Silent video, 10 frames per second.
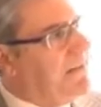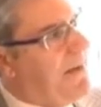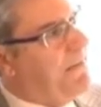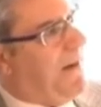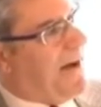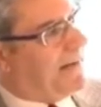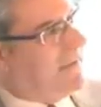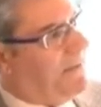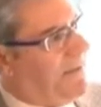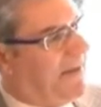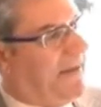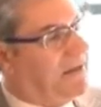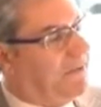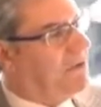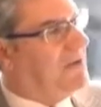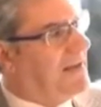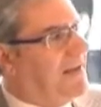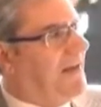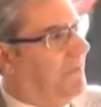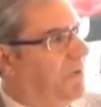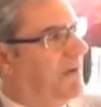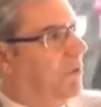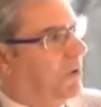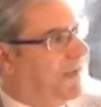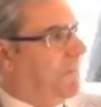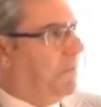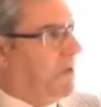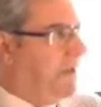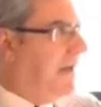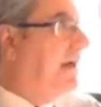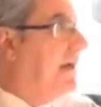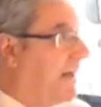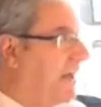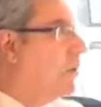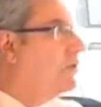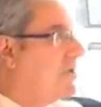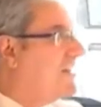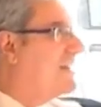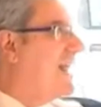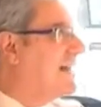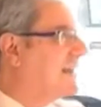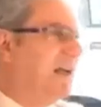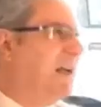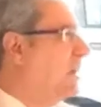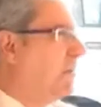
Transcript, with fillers: ma in parte perché ci fosse stata una buona volontà politica che non c'è stata,